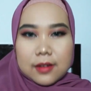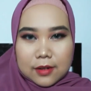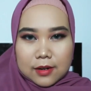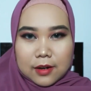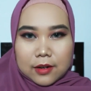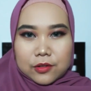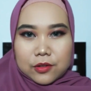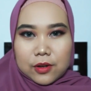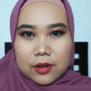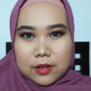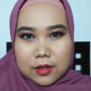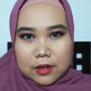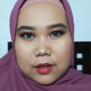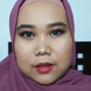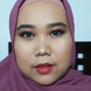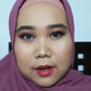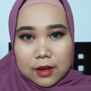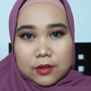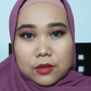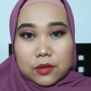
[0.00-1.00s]
jadi langsung aja
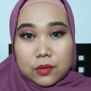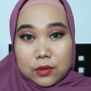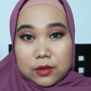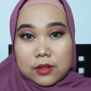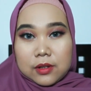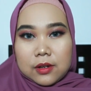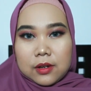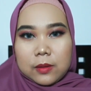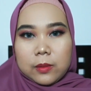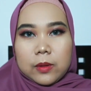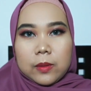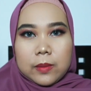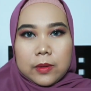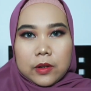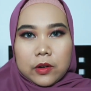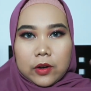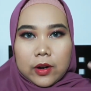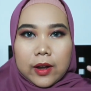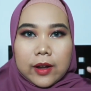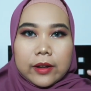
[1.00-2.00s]
kita swatch di
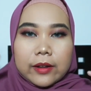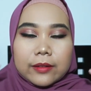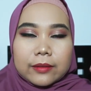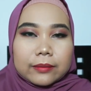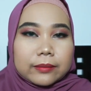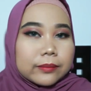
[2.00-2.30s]
bibir oke okay?